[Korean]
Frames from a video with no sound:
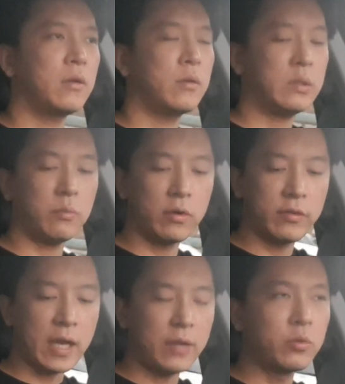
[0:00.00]
왜냐면
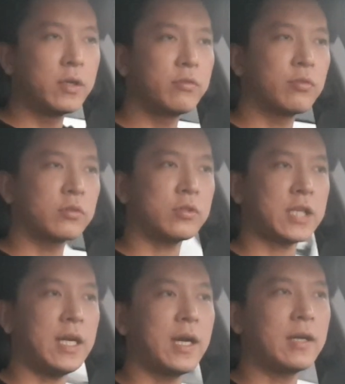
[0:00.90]
월세 안 올릴수록 더
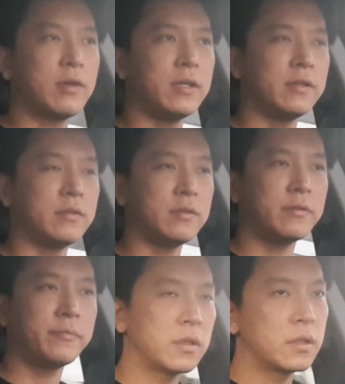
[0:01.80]
잘 나갈 거 아니에요.
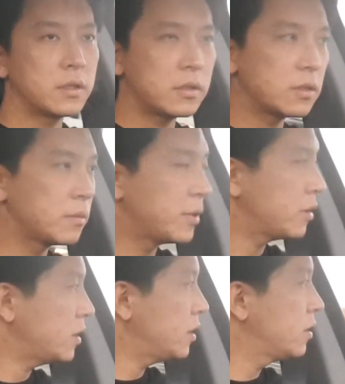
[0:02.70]

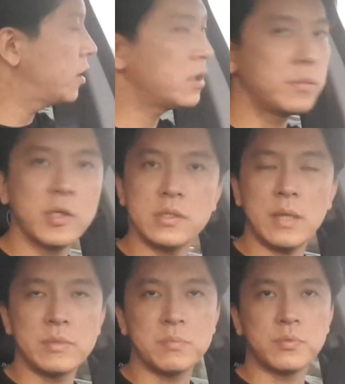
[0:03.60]
그러면 2년이면
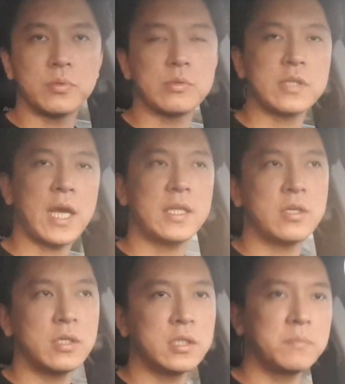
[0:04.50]
30%
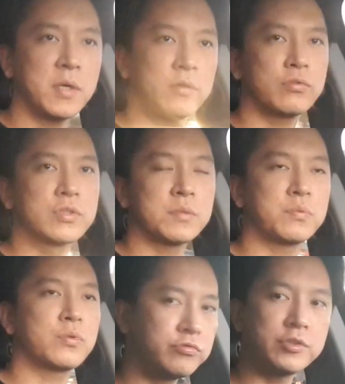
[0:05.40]
4년이면
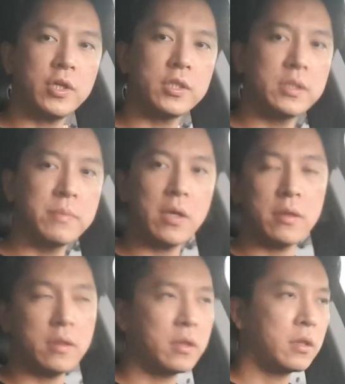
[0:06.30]
60% 9년이면